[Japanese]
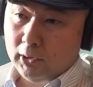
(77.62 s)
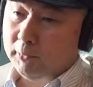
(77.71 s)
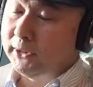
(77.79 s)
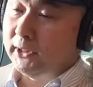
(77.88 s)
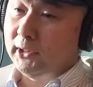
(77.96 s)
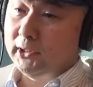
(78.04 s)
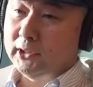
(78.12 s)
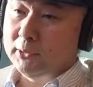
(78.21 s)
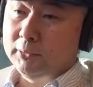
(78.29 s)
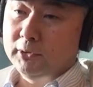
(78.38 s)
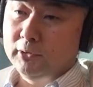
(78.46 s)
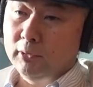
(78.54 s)
また自
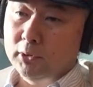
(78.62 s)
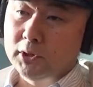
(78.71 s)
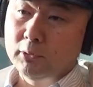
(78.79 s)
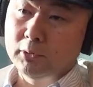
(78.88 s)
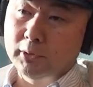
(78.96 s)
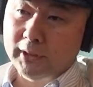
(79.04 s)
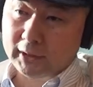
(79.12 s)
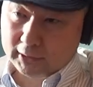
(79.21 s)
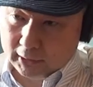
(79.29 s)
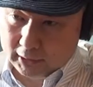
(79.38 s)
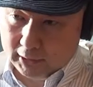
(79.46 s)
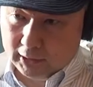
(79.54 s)
分のお仕事であっ
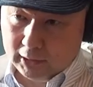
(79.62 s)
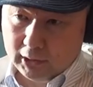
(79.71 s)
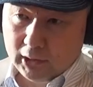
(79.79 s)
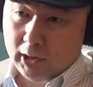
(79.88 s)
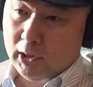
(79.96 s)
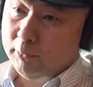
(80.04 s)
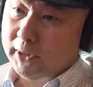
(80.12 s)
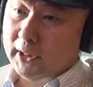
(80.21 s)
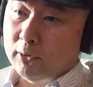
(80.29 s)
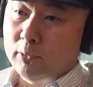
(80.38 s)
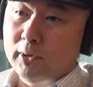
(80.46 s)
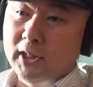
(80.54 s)
たり、まあ、
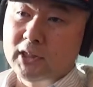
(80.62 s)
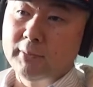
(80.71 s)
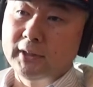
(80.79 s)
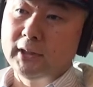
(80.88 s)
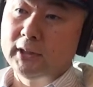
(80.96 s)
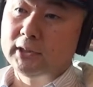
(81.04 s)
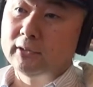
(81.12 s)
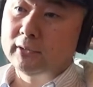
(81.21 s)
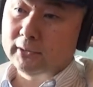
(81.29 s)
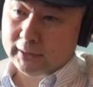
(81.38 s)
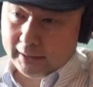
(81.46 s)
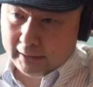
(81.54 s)
学校が始まったりす
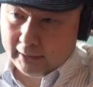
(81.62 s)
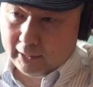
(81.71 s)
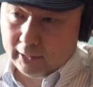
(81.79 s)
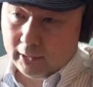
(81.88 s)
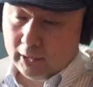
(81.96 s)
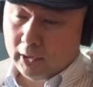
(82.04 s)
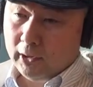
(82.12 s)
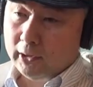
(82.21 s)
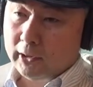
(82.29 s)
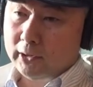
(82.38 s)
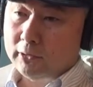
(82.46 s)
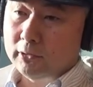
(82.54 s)
るんで、は
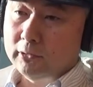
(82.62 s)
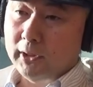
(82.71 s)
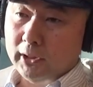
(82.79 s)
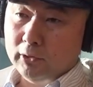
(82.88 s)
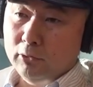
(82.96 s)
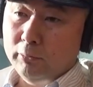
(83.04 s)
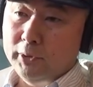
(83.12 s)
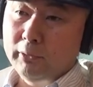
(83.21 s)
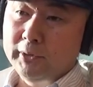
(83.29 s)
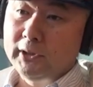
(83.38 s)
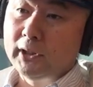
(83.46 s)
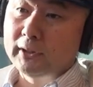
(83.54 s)
結局は伸び伸
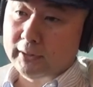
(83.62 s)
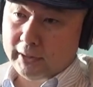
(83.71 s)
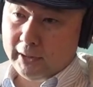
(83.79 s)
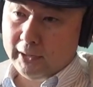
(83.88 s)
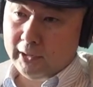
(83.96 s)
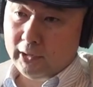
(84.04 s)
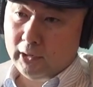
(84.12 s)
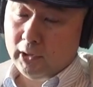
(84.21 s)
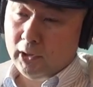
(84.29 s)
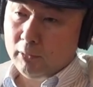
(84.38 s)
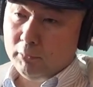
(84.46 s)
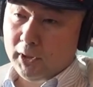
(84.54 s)
びになって、うん
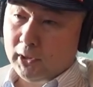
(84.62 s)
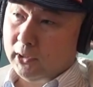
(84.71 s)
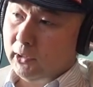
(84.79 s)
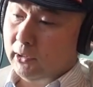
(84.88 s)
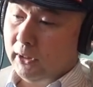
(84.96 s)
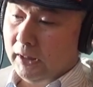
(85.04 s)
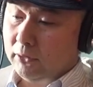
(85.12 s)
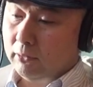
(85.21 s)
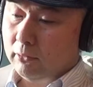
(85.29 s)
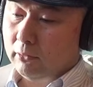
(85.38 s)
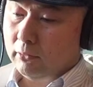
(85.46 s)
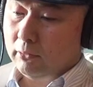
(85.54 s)
うん、まああ
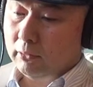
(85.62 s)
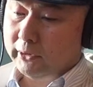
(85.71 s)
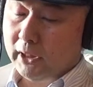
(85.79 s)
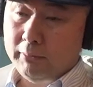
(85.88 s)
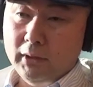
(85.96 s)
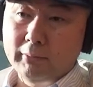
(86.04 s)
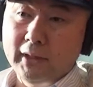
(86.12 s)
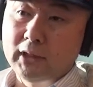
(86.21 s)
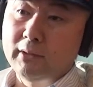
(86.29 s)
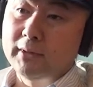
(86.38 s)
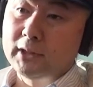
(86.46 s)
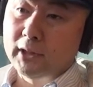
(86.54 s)
のテレビでもやっ
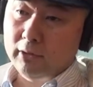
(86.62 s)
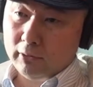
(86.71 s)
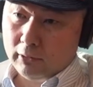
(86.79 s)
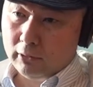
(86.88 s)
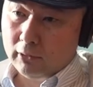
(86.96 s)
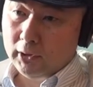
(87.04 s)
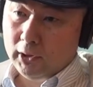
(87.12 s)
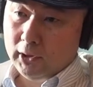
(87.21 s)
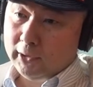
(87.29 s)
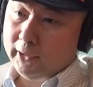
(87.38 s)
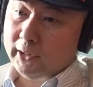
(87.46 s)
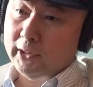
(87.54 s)
てますけど
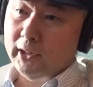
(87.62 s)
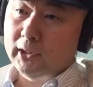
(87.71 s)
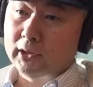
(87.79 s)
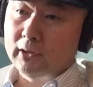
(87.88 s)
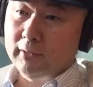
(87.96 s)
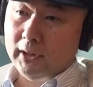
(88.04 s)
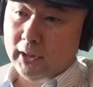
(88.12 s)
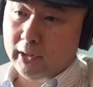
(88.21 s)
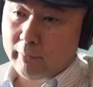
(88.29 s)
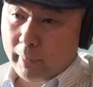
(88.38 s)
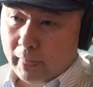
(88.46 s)
できない方は